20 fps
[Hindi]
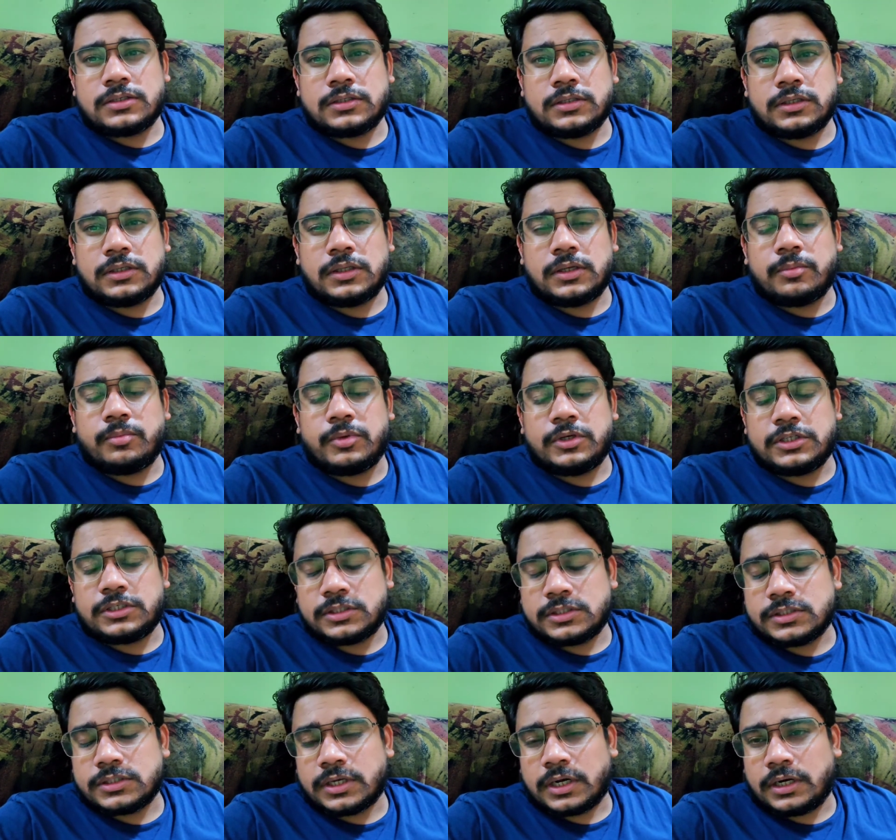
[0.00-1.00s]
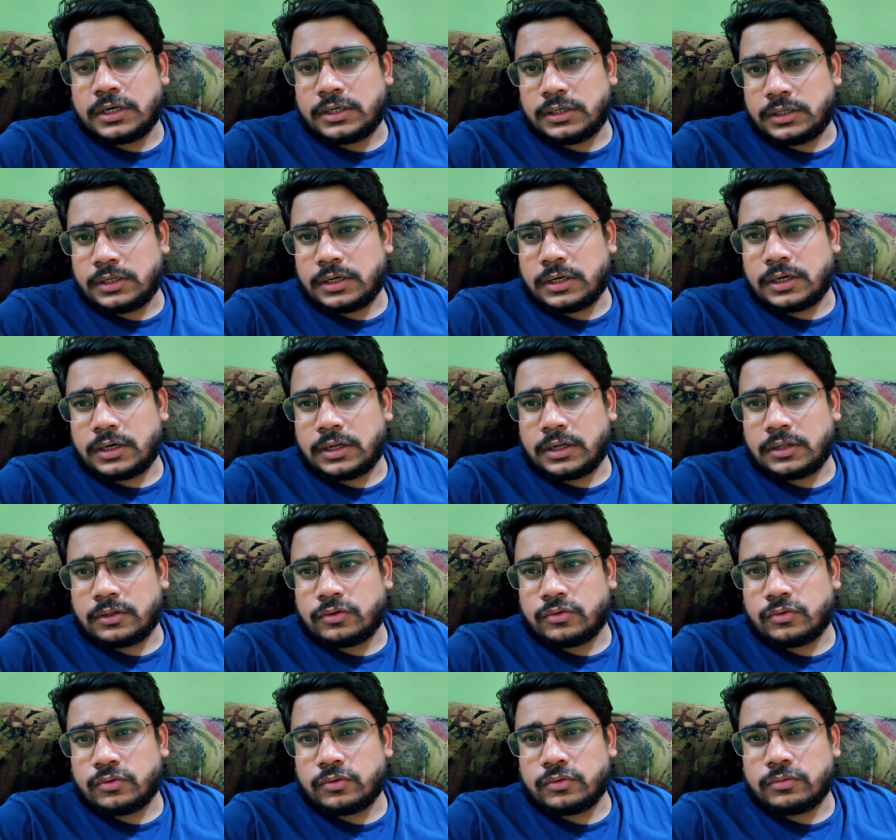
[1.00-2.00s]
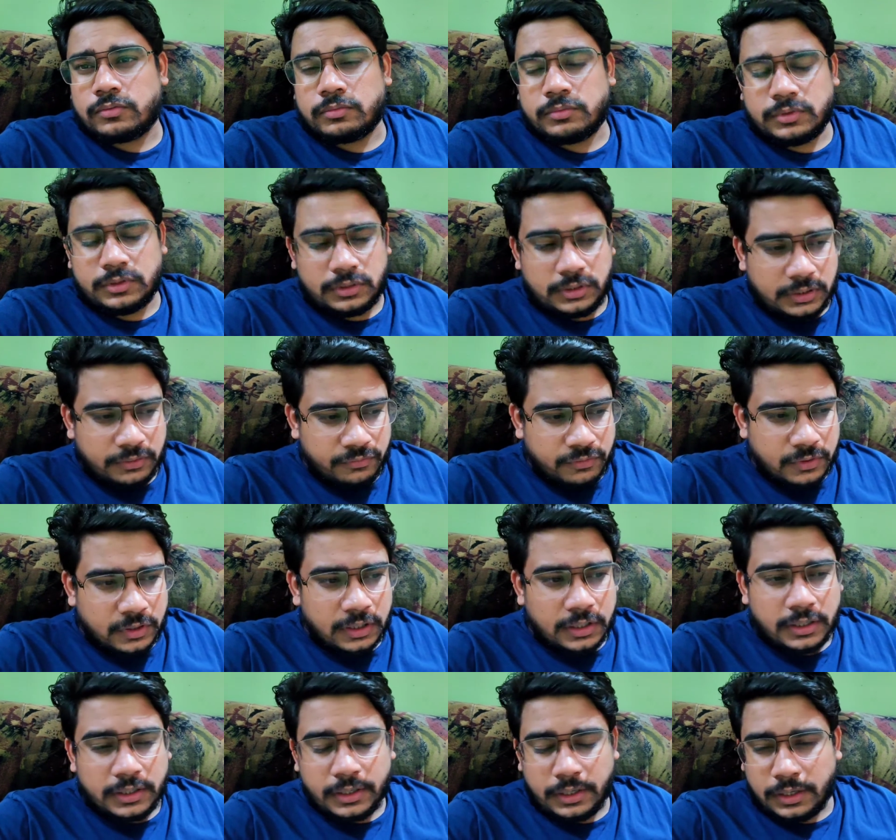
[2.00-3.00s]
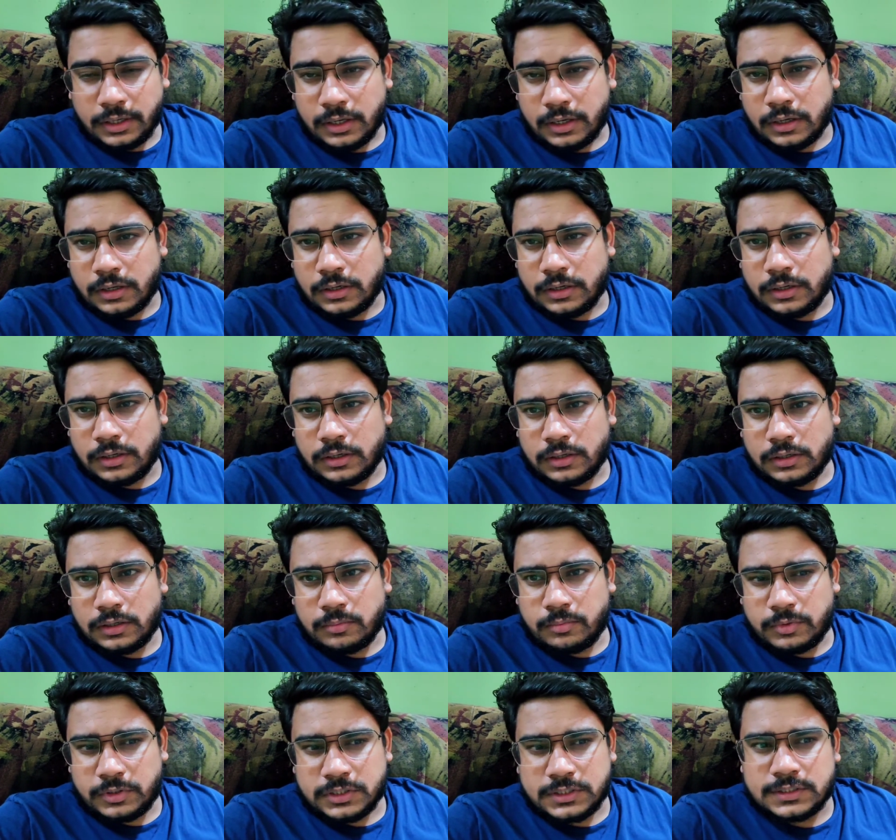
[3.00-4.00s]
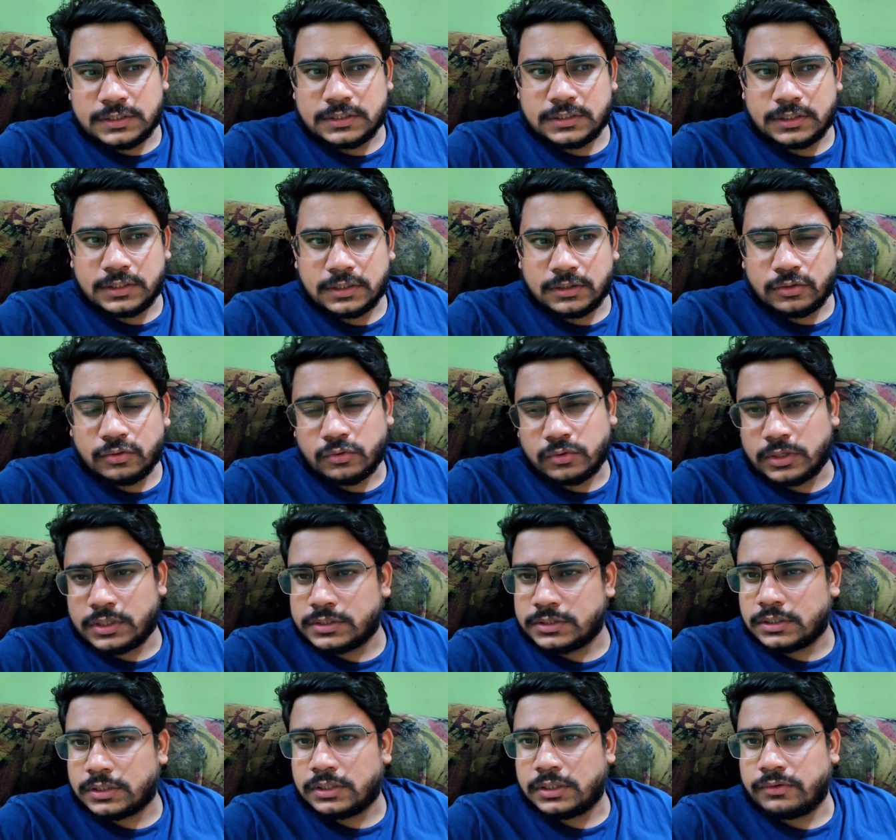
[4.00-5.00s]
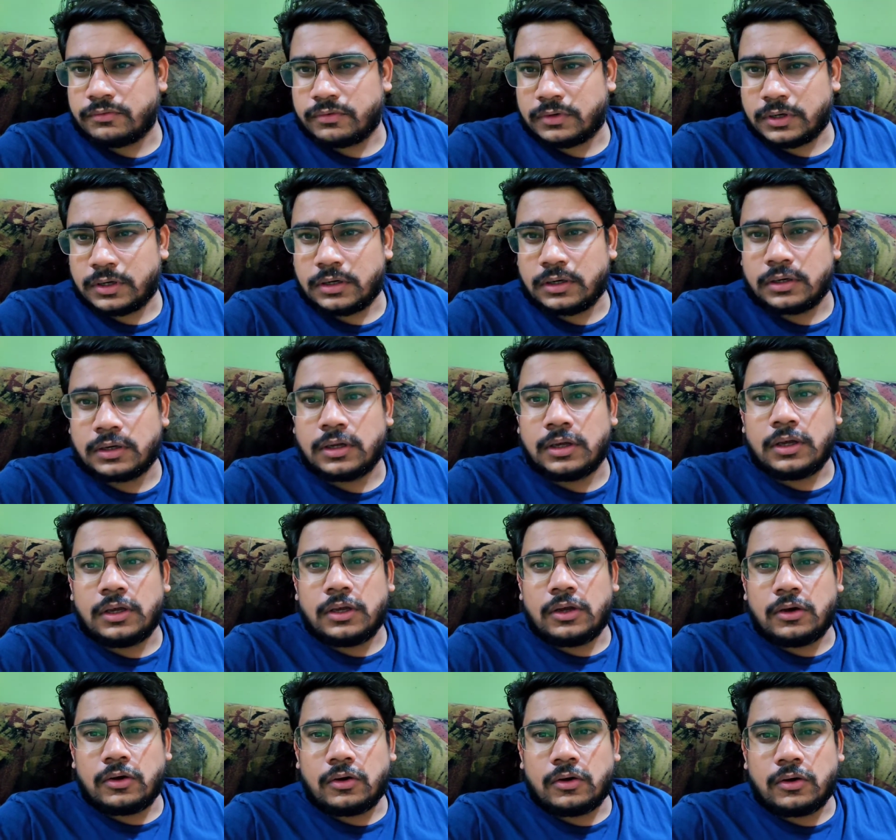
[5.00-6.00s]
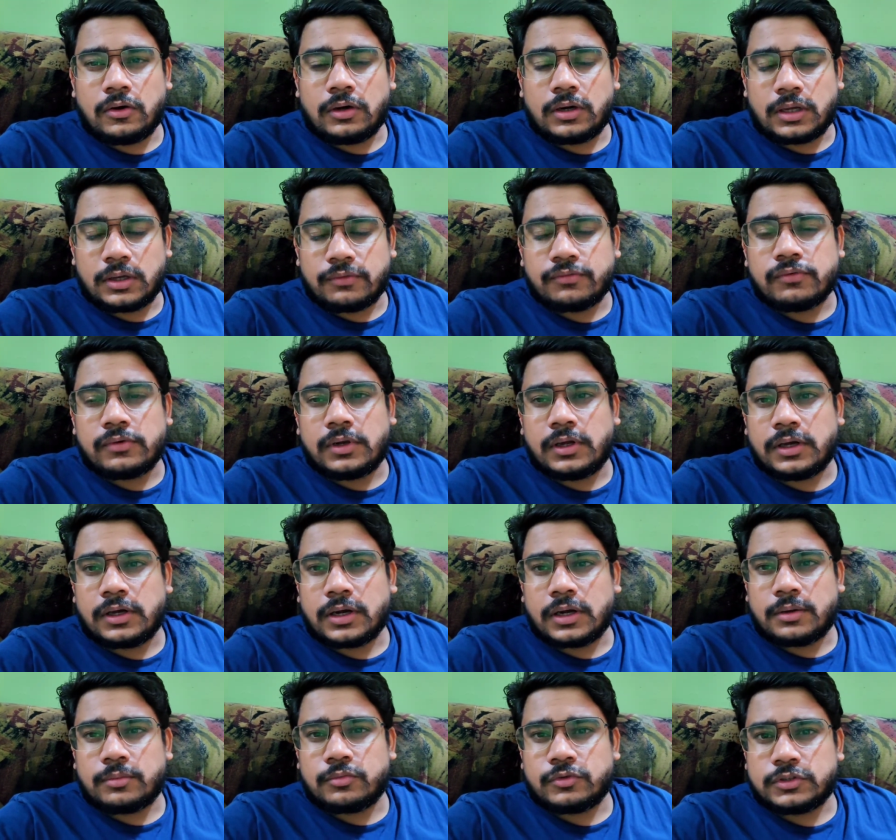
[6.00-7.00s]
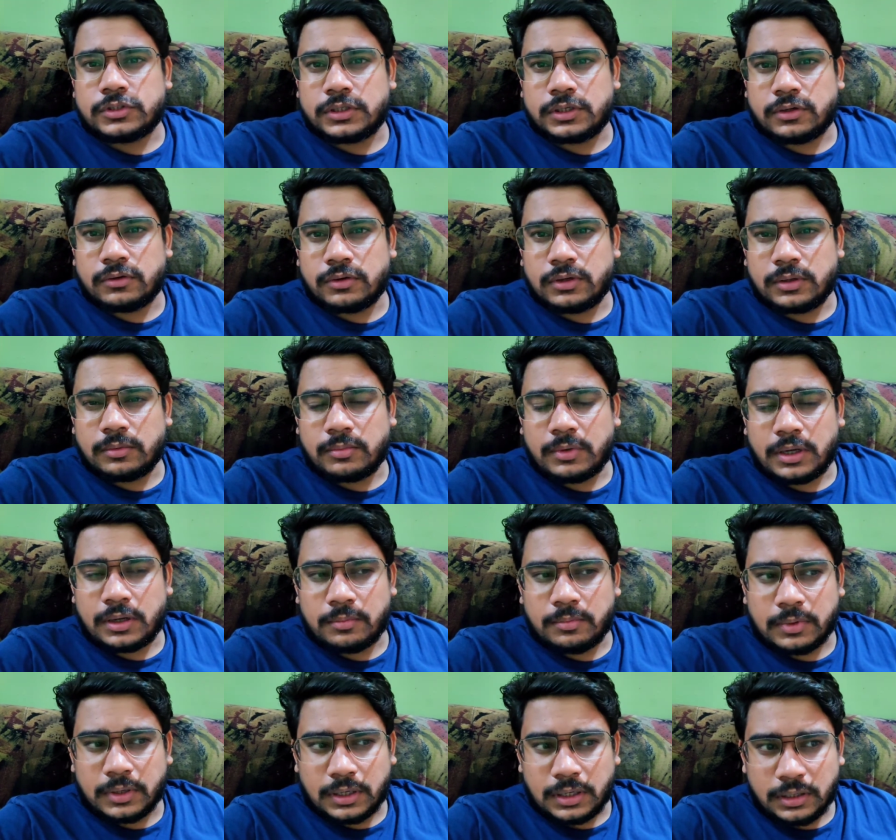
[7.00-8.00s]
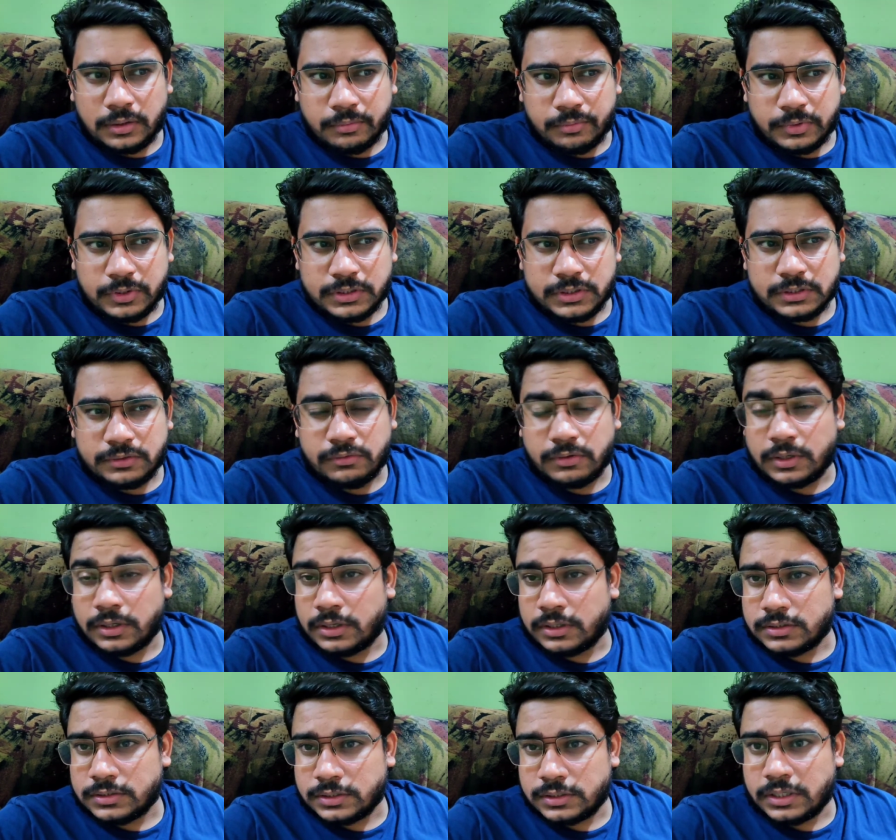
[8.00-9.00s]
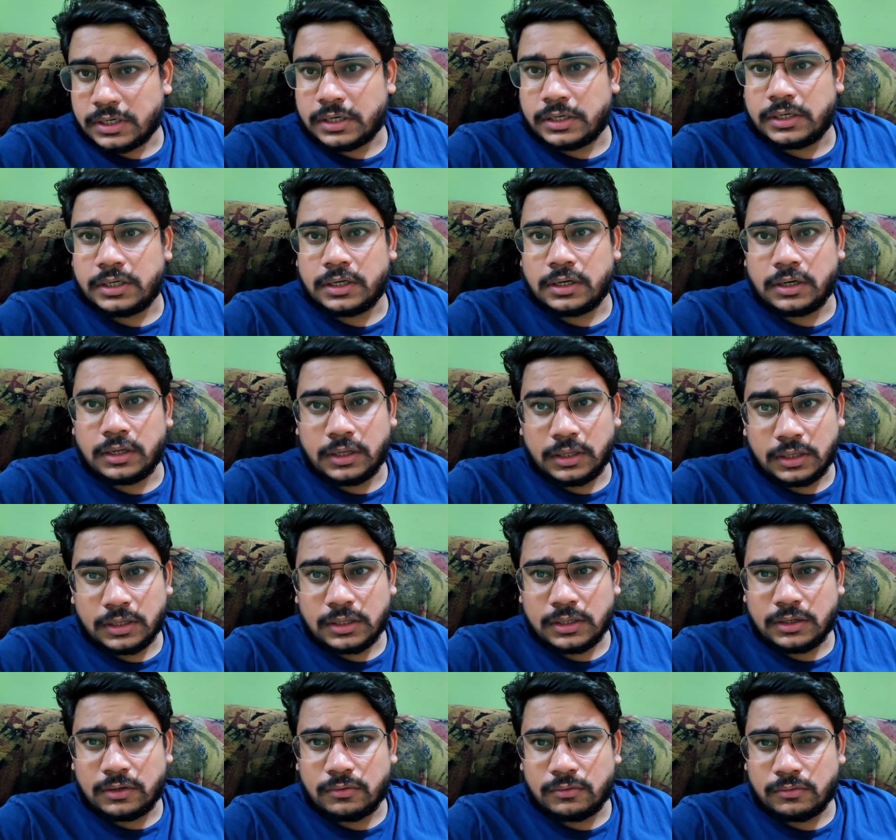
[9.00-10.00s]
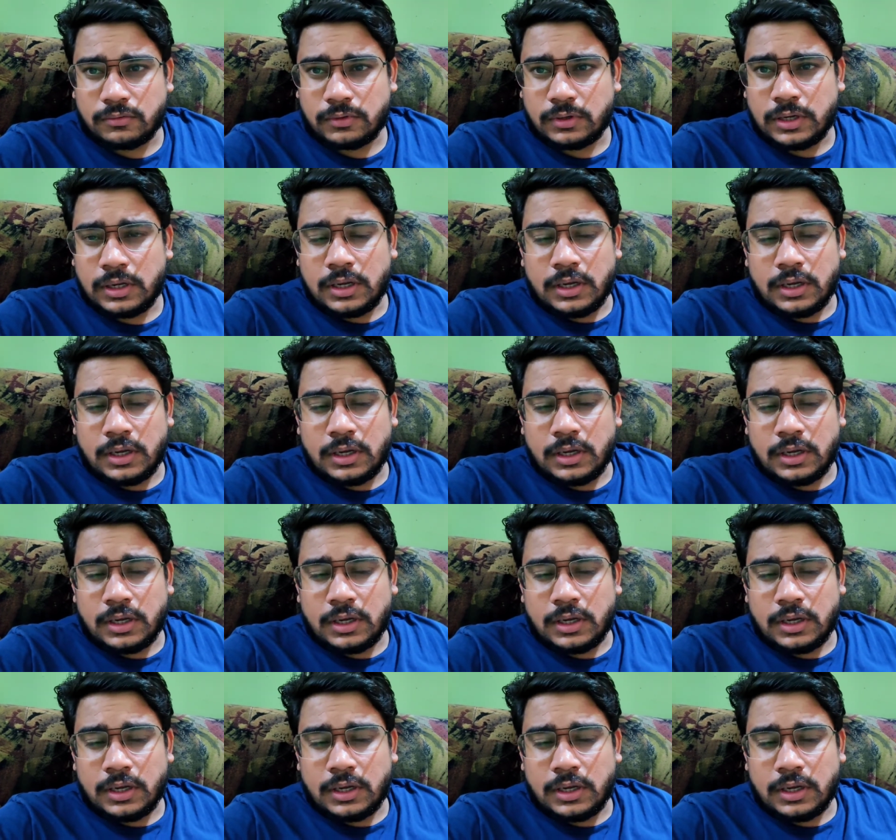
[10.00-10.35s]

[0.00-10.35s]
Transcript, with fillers: सीधे पीसी से एडिट करना है तो डिफ़िकल्टी ये आ रही है कि पीसी से थोड़ा सा डिफ़िकल्ट और टफ़ लग रहा है मुझे क्योंकि मैं पहले पीसी वगैरह से एडिट नहीं किया हूँ